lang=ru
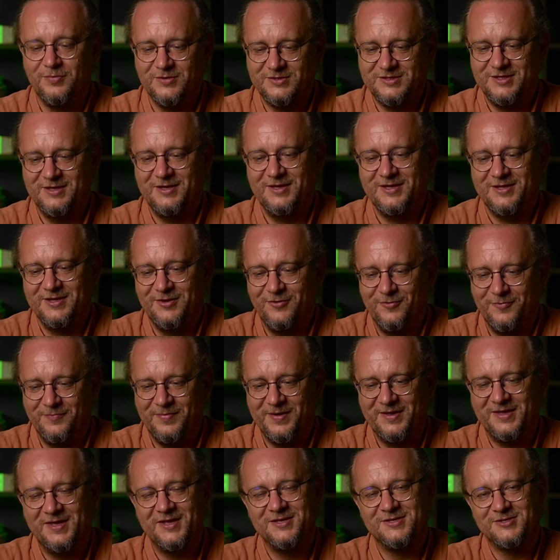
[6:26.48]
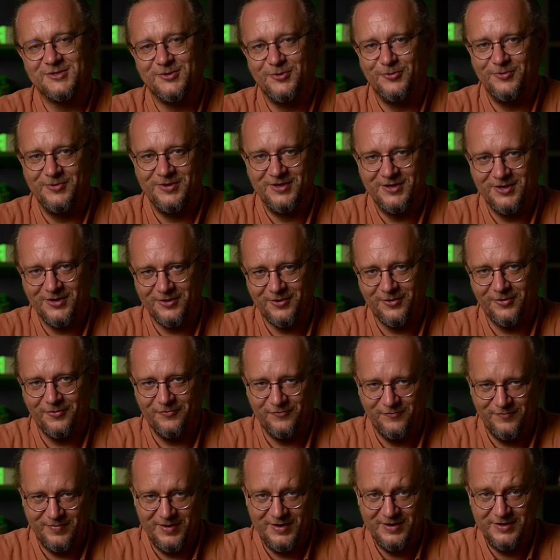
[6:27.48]
после одного пакетика уехал
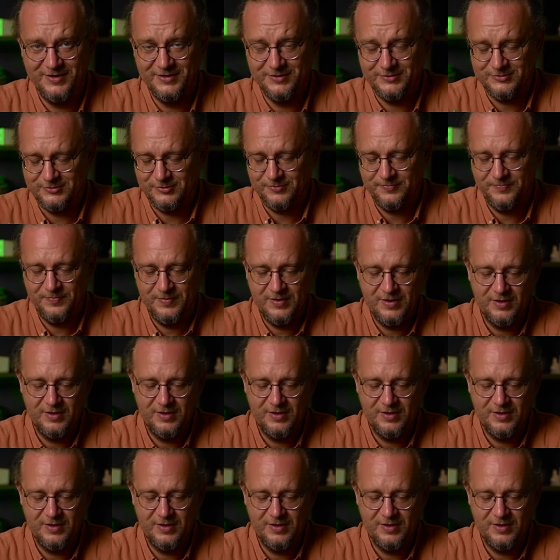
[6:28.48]
в больницу.